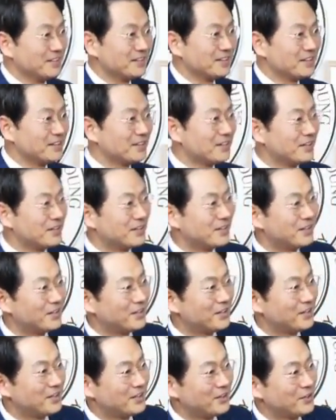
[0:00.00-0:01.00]
네.
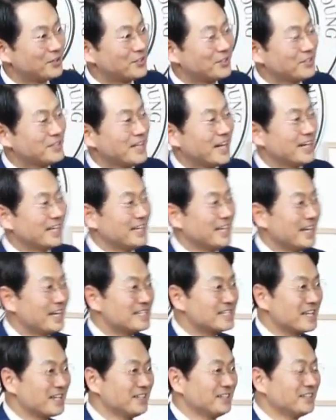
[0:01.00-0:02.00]
어떤 강의
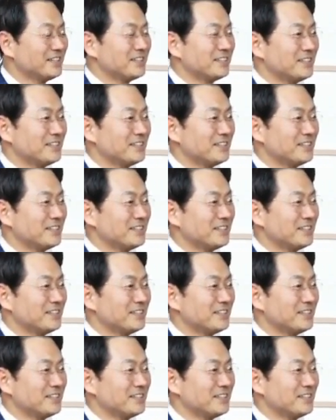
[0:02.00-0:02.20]
하세요?